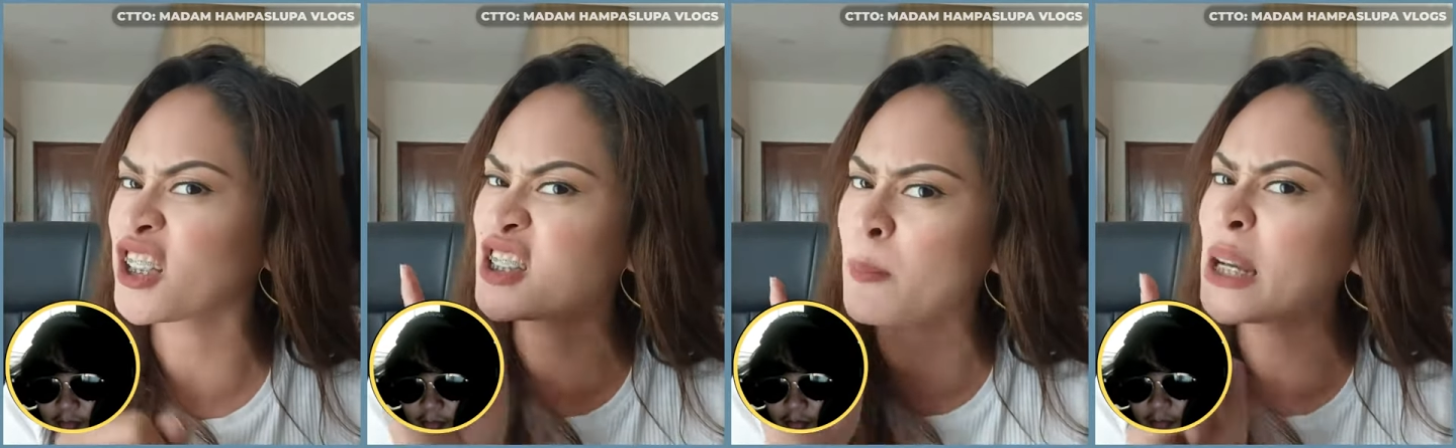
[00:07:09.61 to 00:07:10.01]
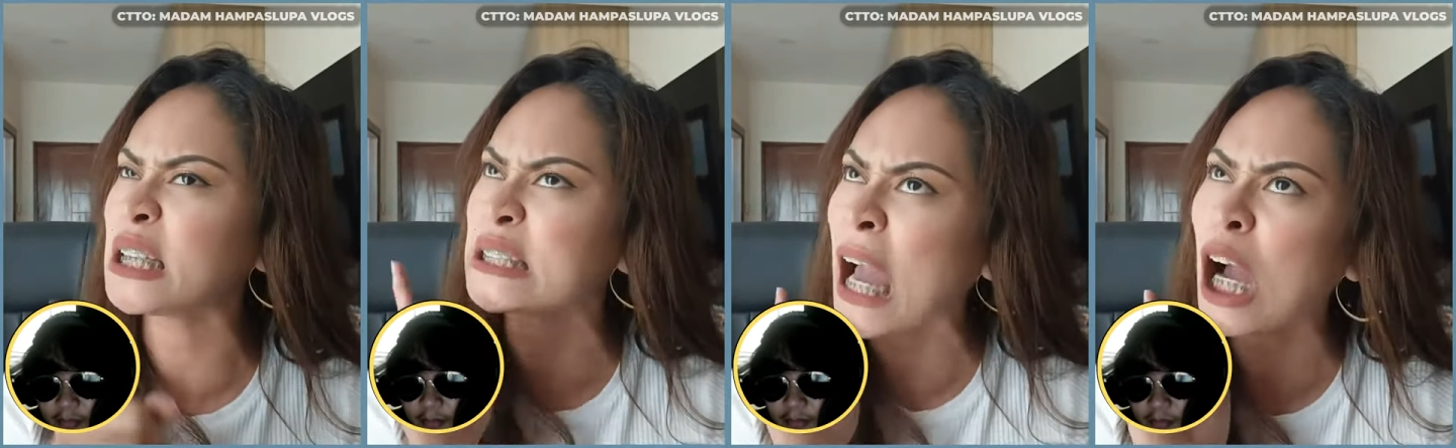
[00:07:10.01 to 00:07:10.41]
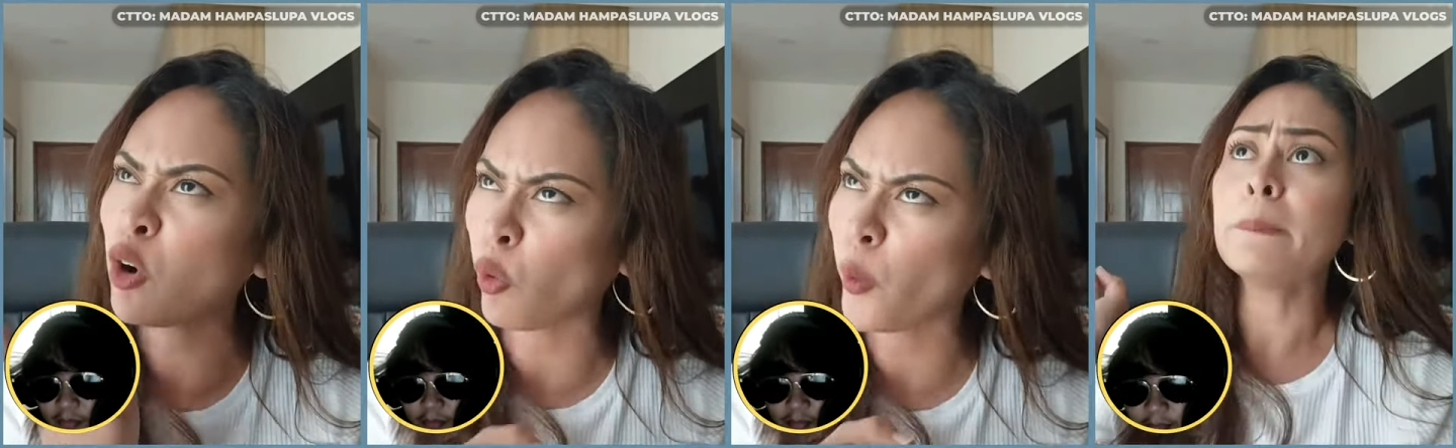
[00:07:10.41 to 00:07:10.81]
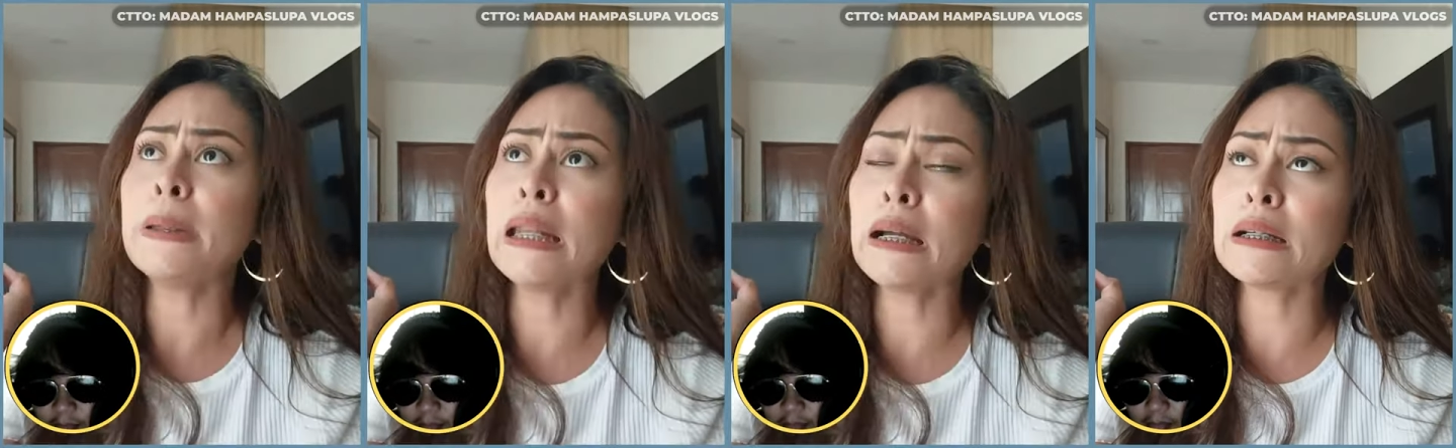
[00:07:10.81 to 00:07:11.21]
Kasi balita ko,
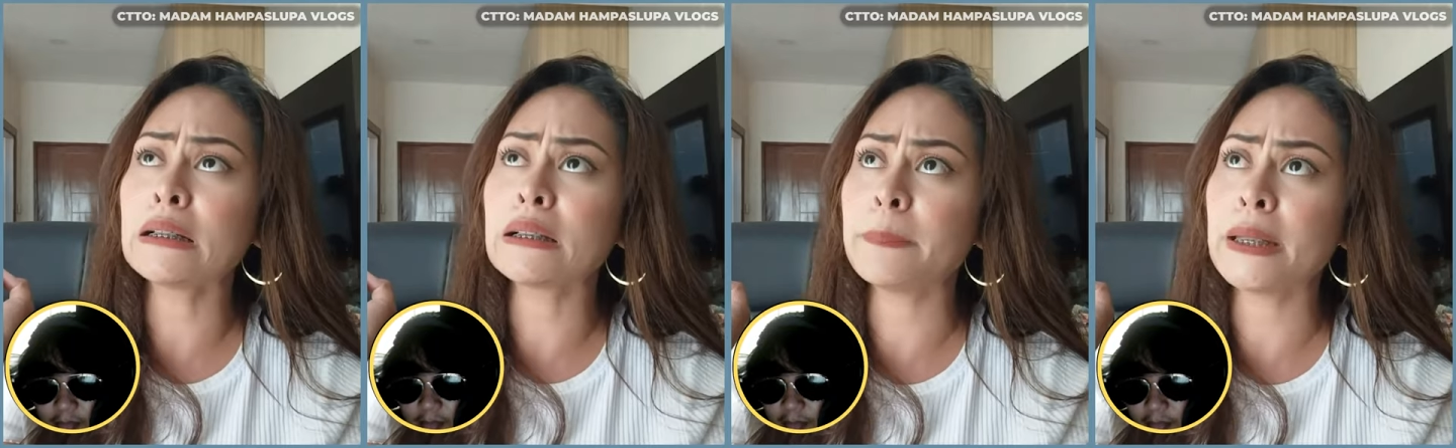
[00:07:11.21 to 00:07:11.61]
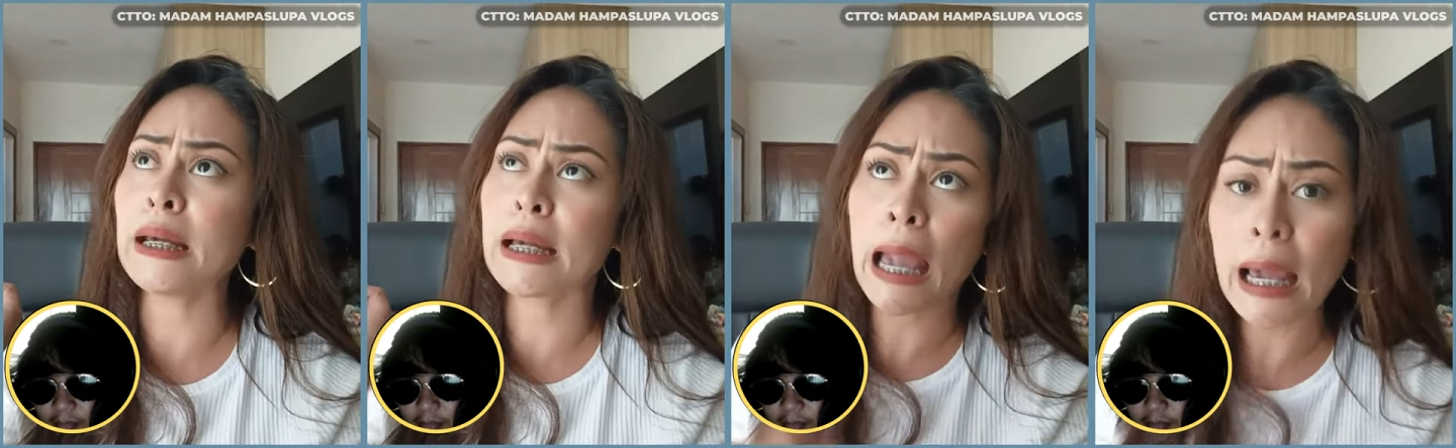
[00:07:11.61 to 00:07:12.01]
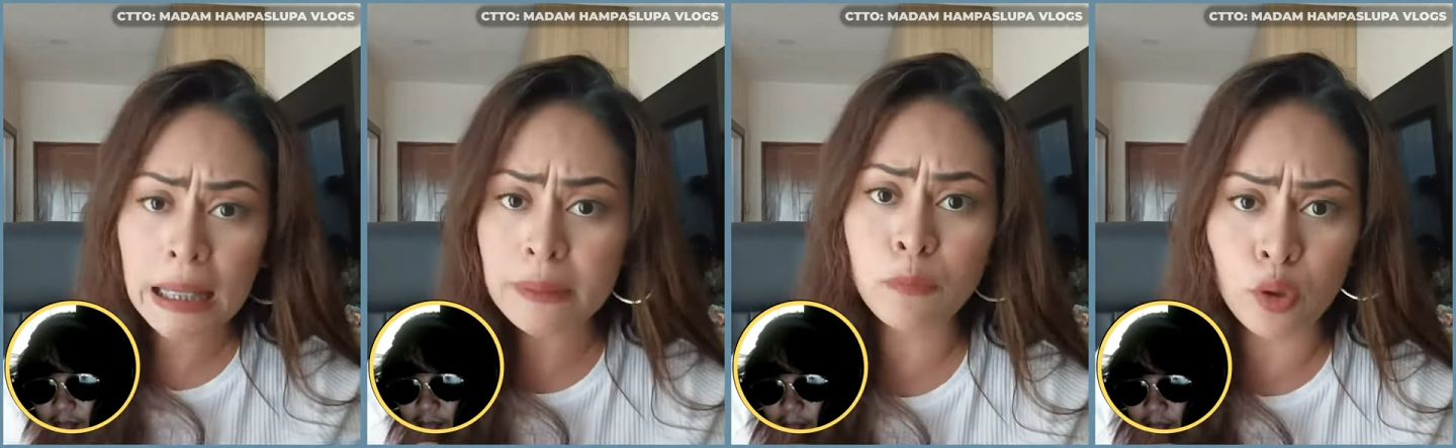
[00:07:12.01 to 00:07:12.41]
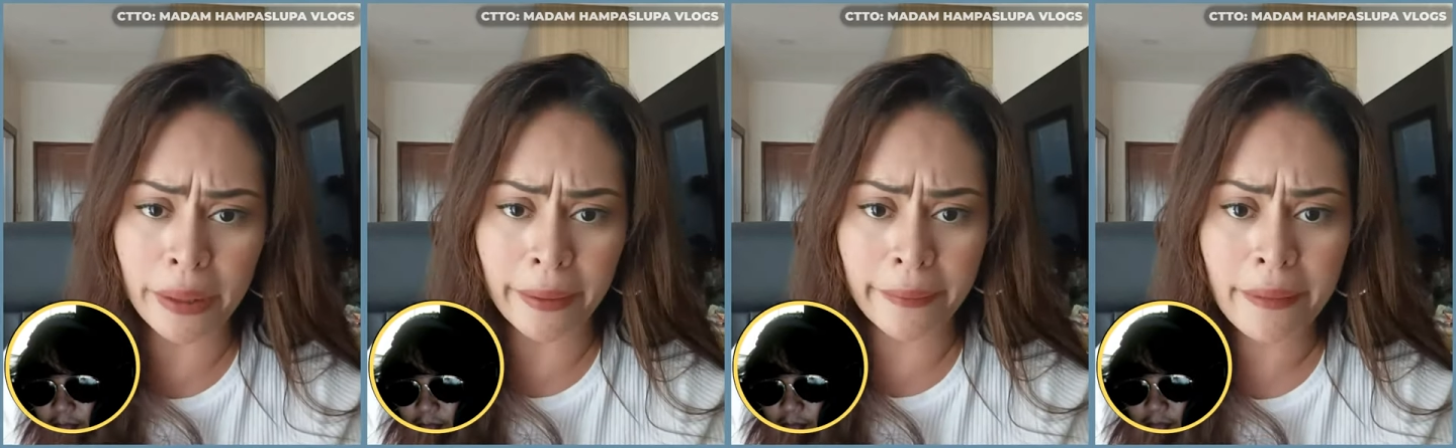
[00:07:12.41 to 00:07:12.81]
pinag, pinagkakalat mo
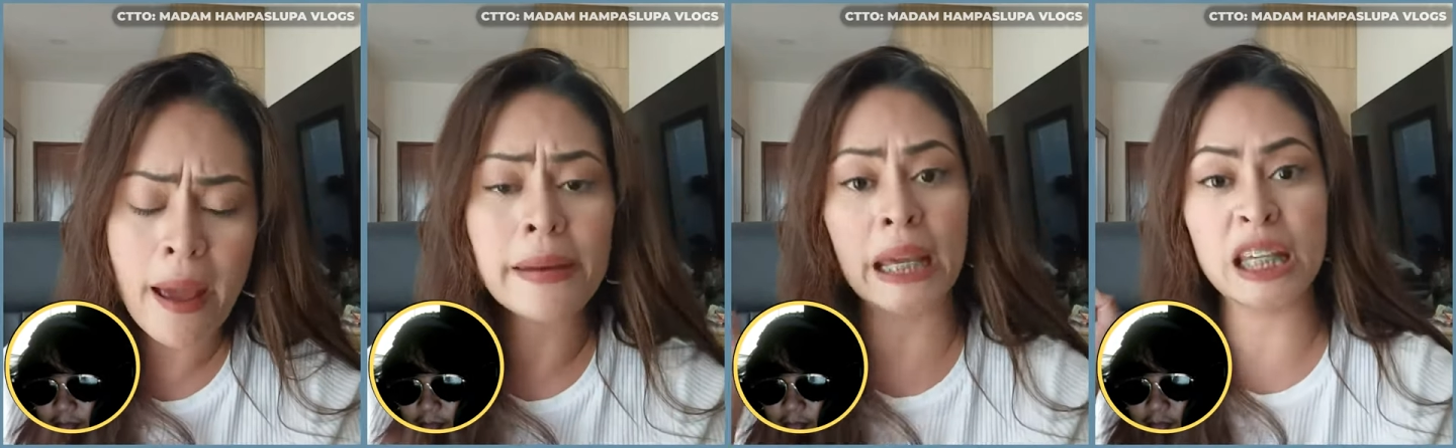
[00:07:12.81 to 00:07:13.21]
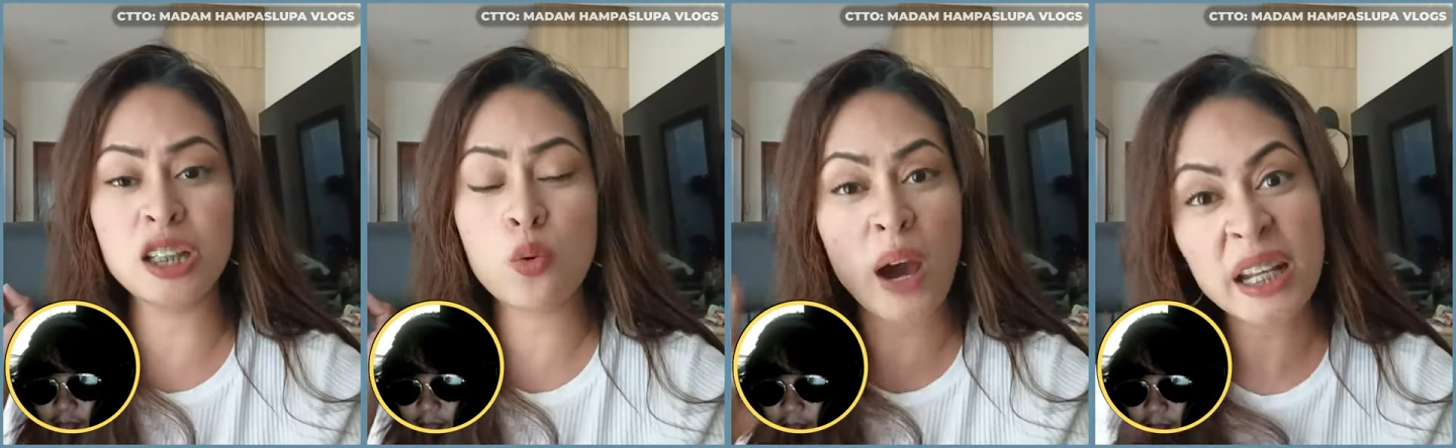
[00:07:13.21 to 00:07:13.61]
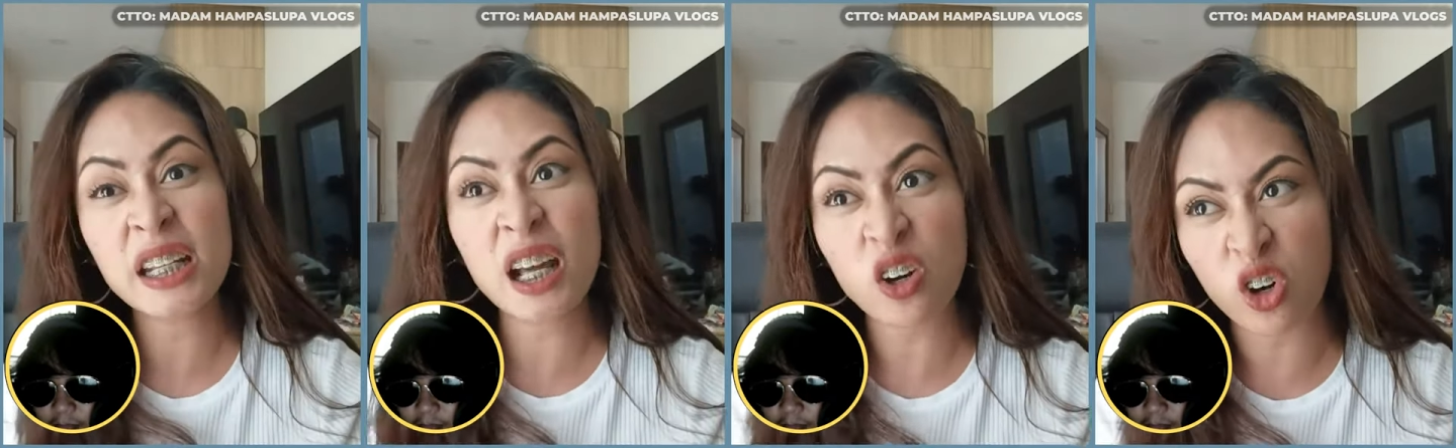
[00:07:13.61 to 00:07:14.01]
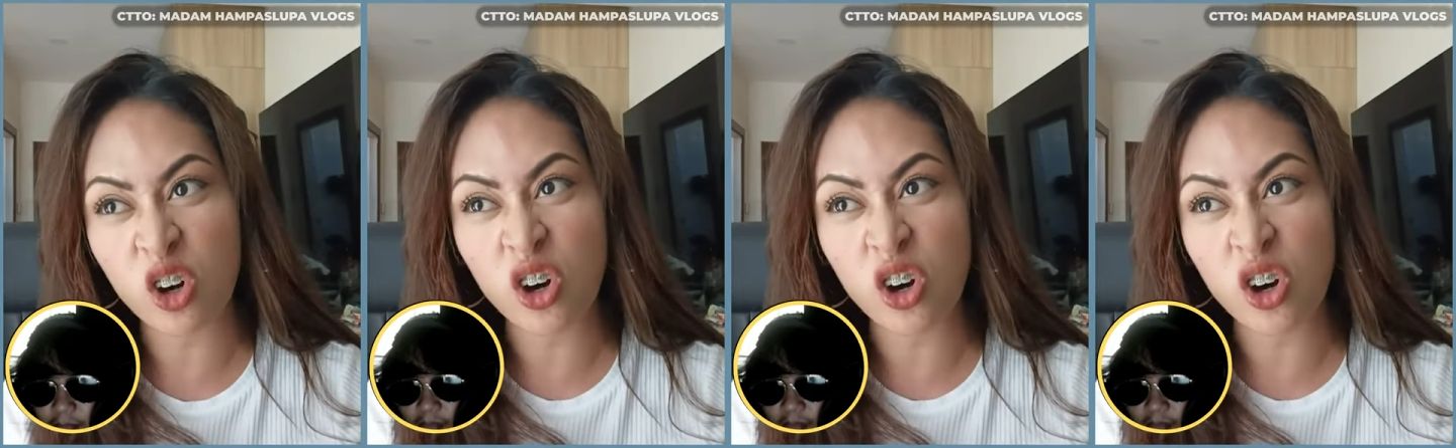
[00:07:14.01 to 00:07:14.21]
rin na iniwanan ako,